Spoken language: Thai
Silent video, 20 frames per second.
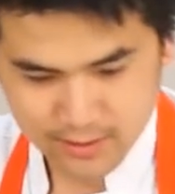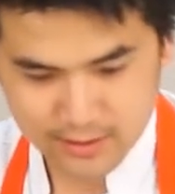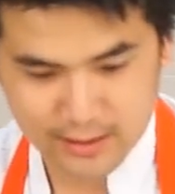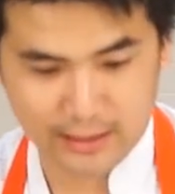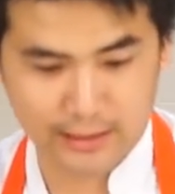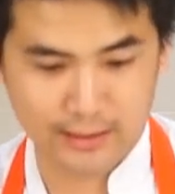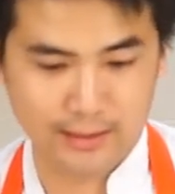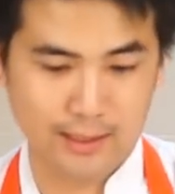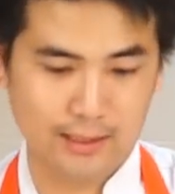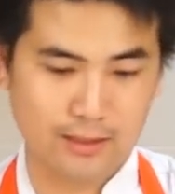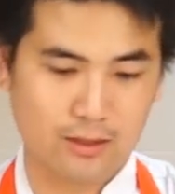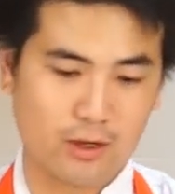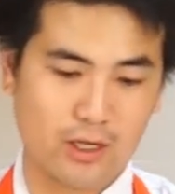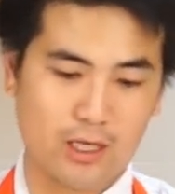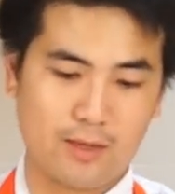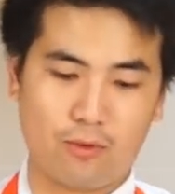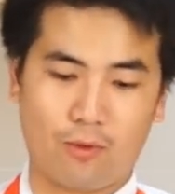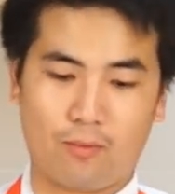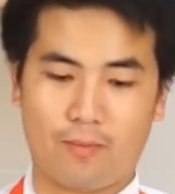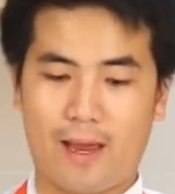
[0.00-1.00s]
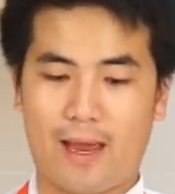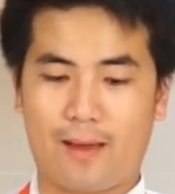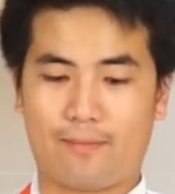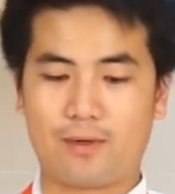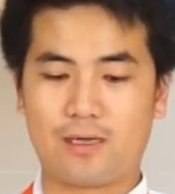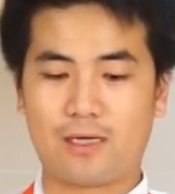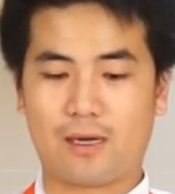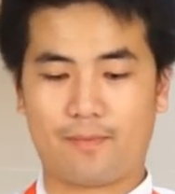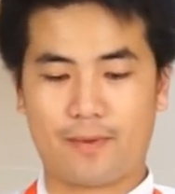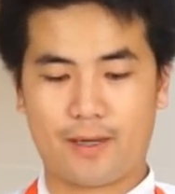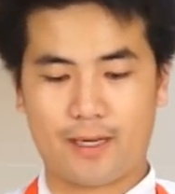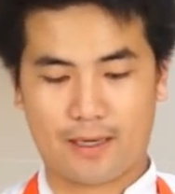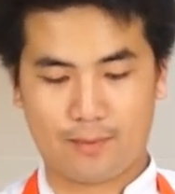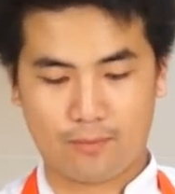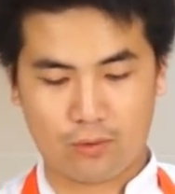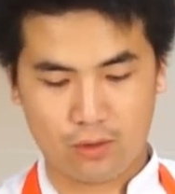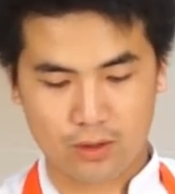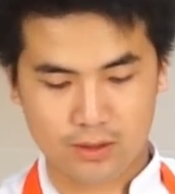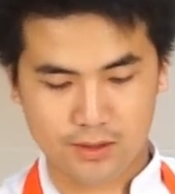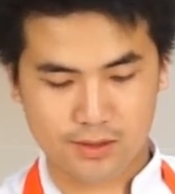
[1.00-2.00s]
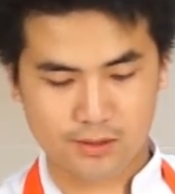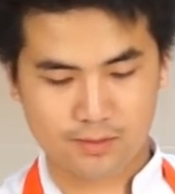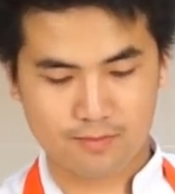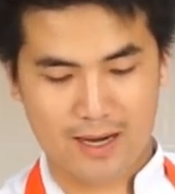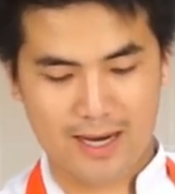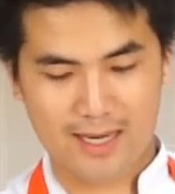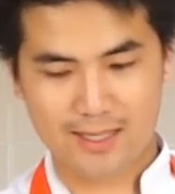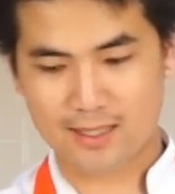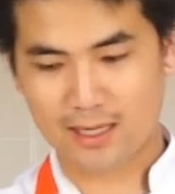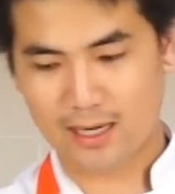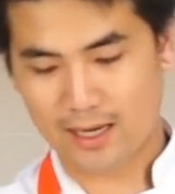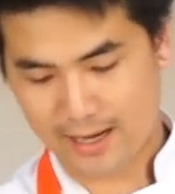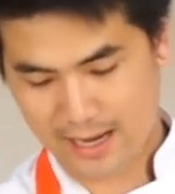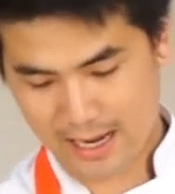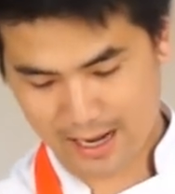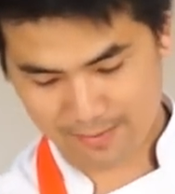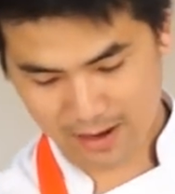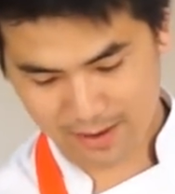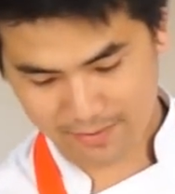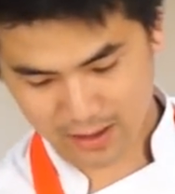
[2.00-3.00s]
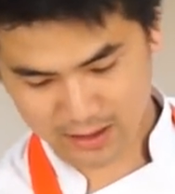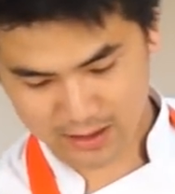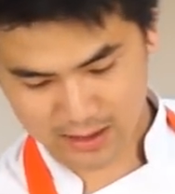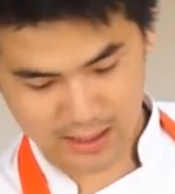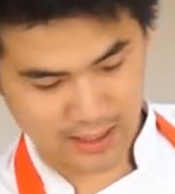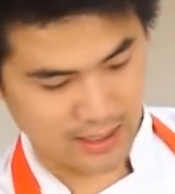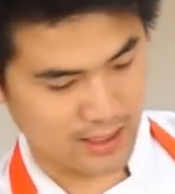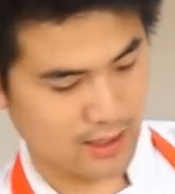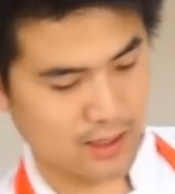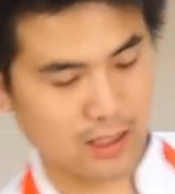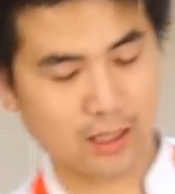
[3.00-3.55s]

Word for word: อย่างเนี่ยตอนนี้ผมแอบเหลือบไปเห็นพวกใบสะระแหน่ใบผักชีถ้า